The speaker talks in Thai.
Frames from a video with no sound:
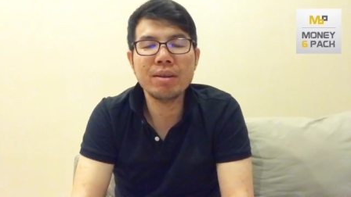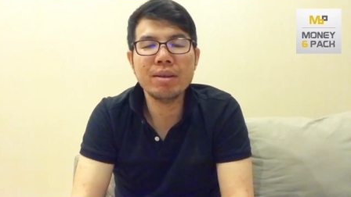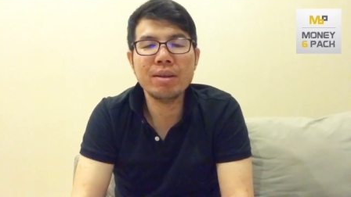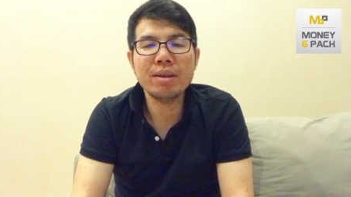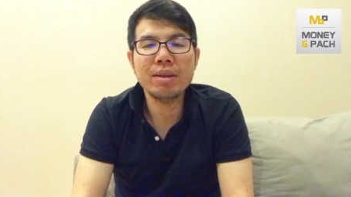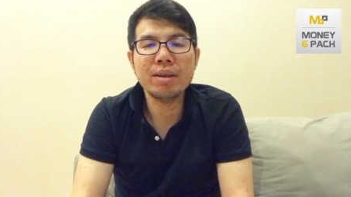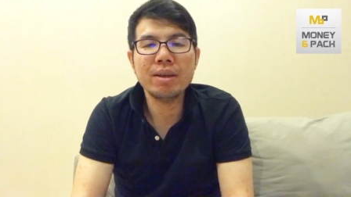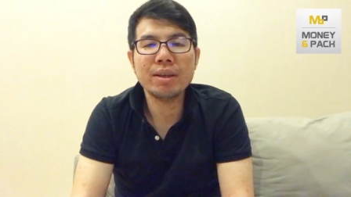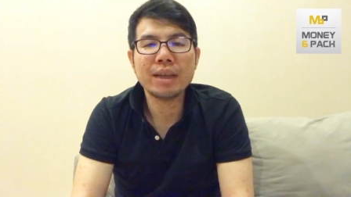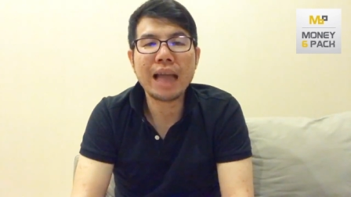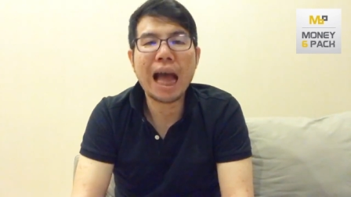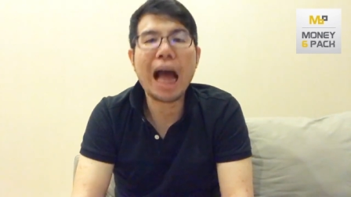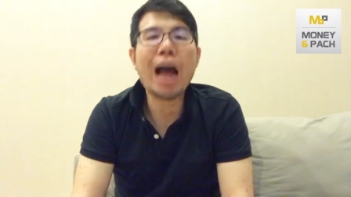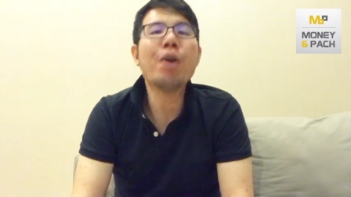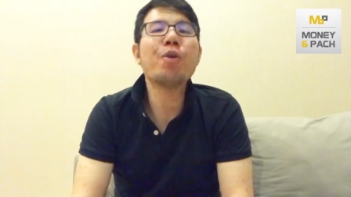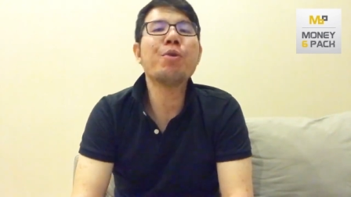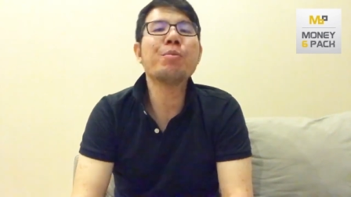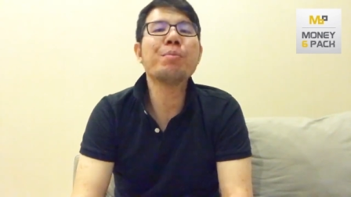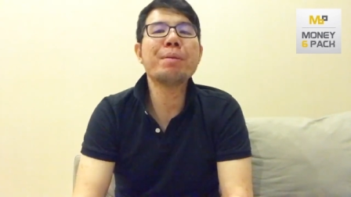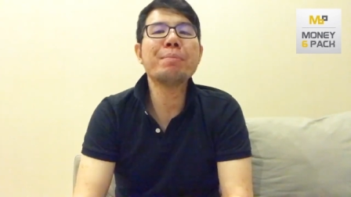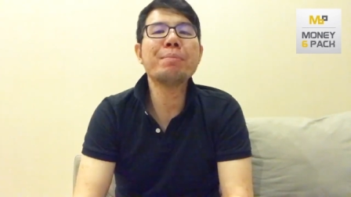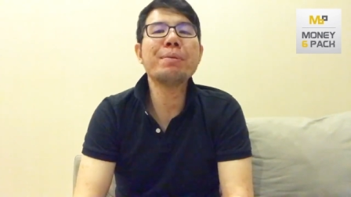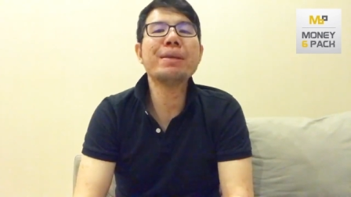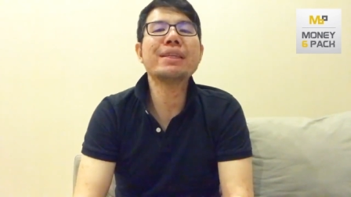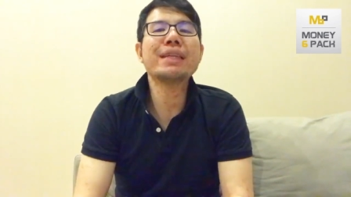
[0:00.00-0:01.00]
ถ้าคุณไม่
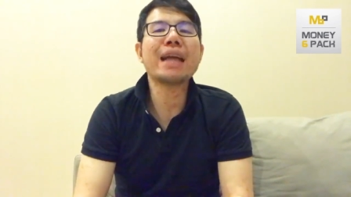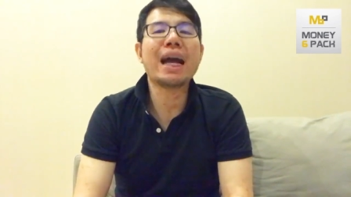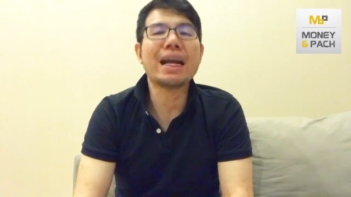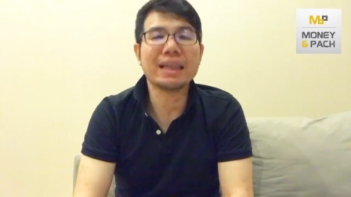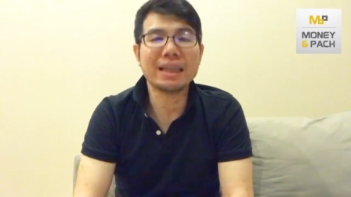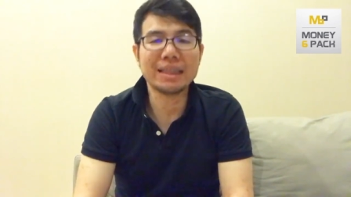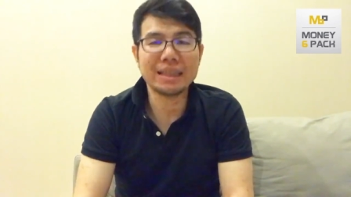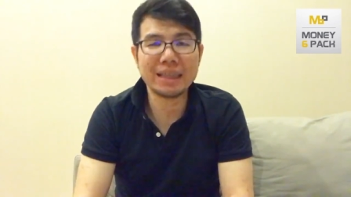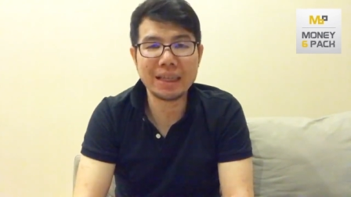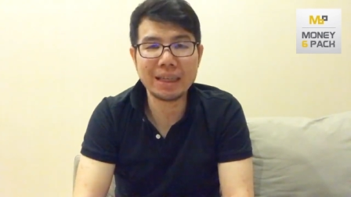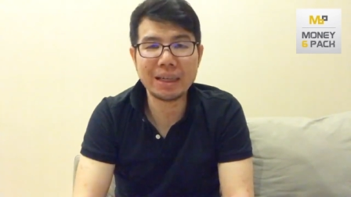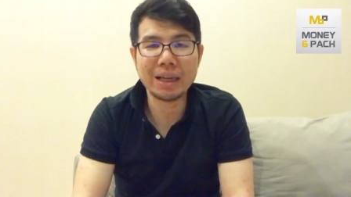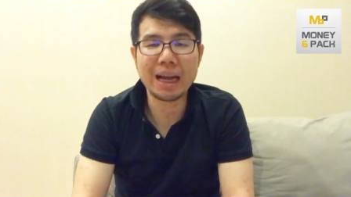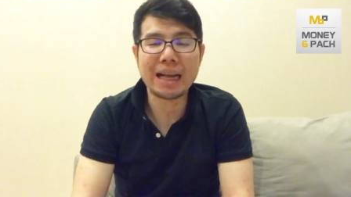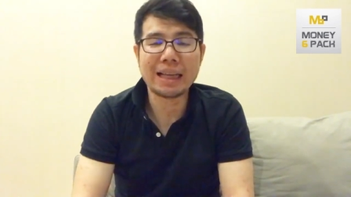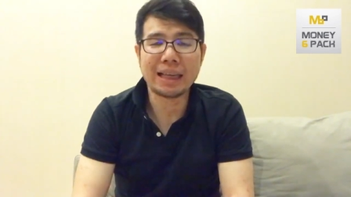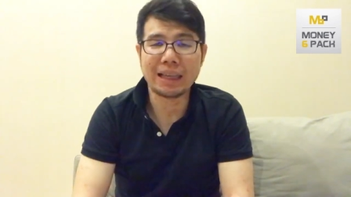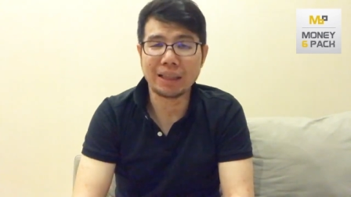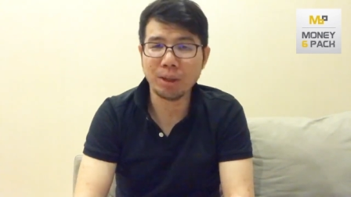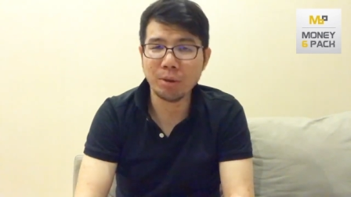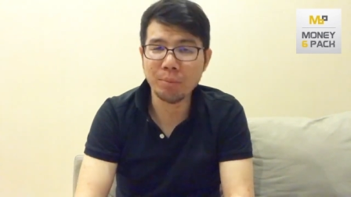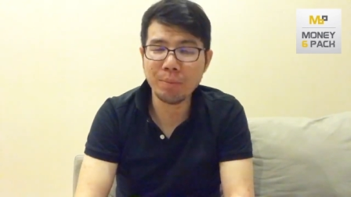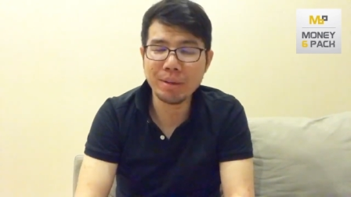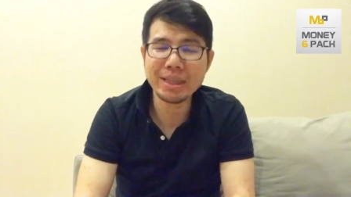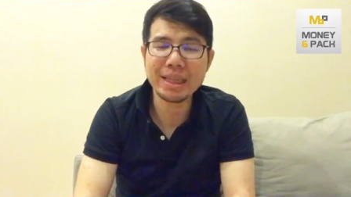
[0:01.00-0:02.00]
มีจ่ายจริงๆอาจจะต้อ
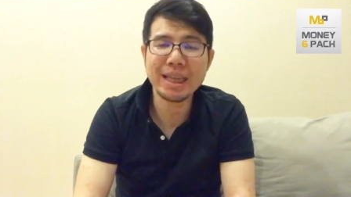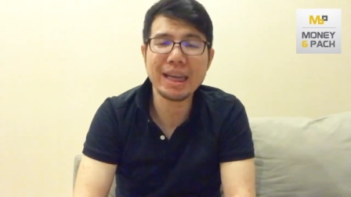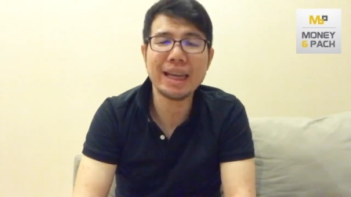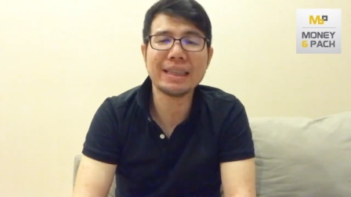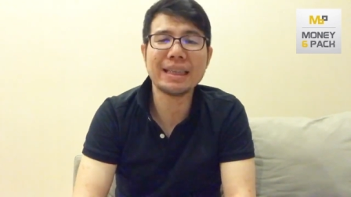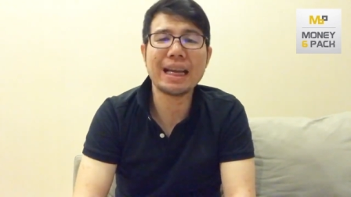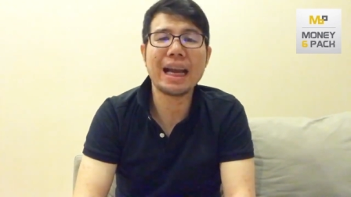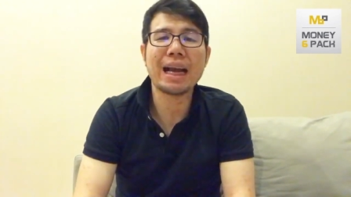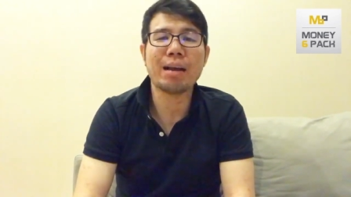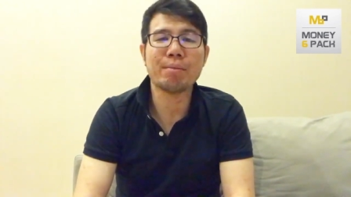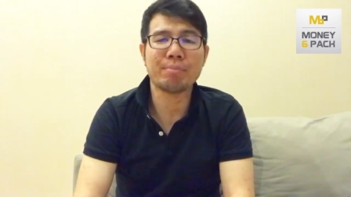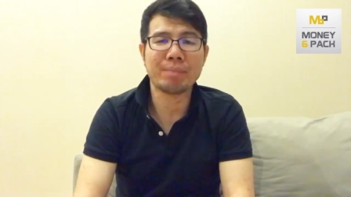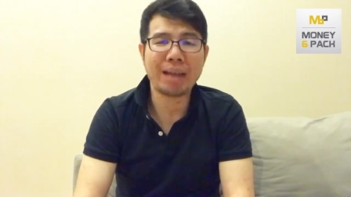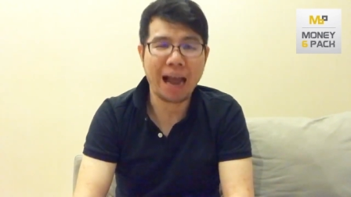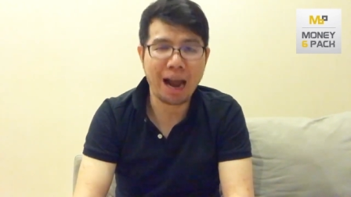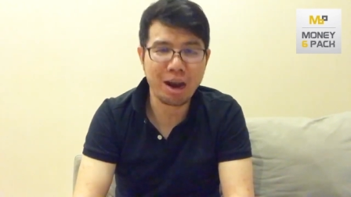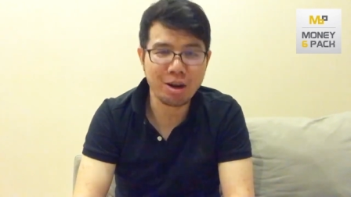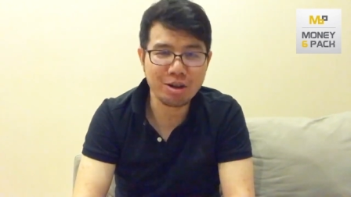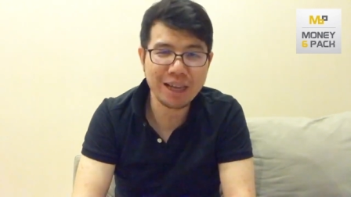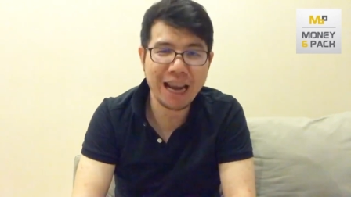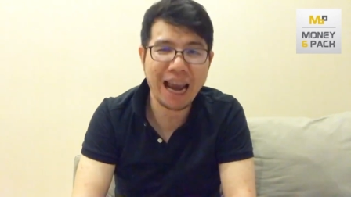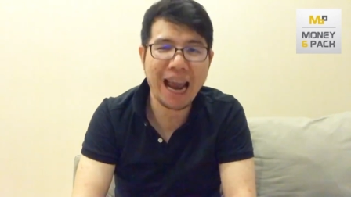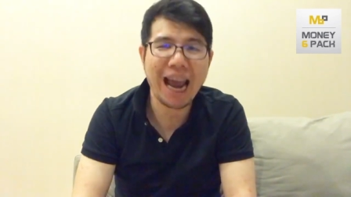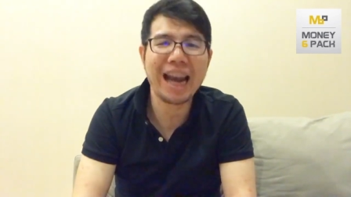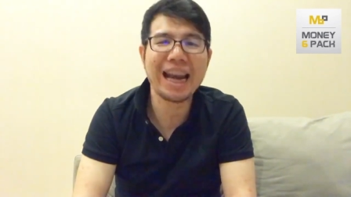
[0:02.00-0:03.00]
งไปเจรจากับเท้าแช
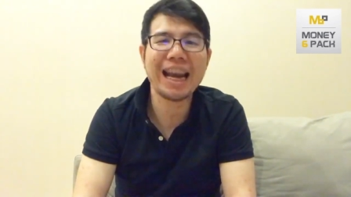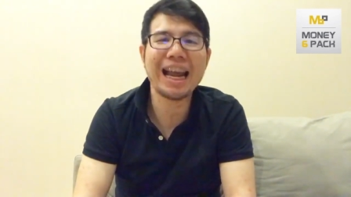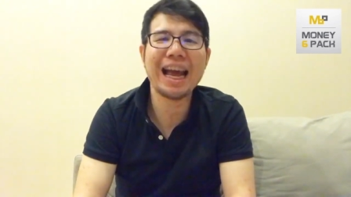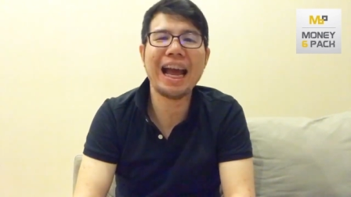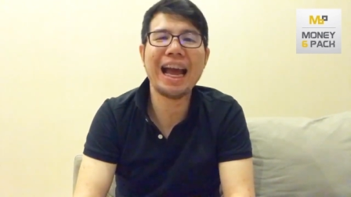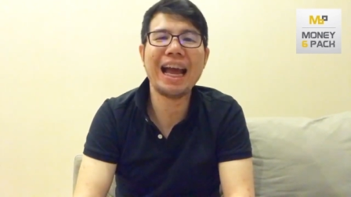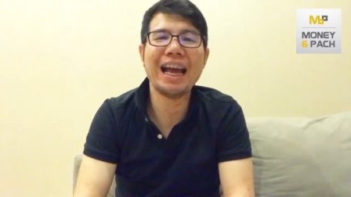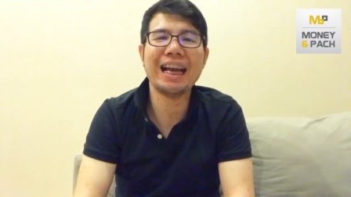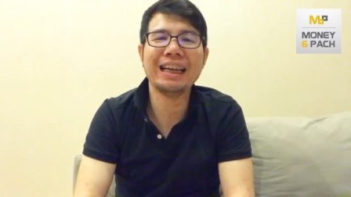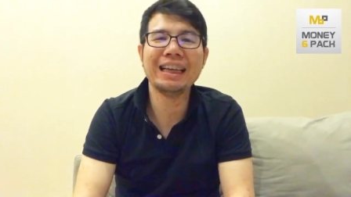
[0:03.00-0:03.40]
ร์นะฮะ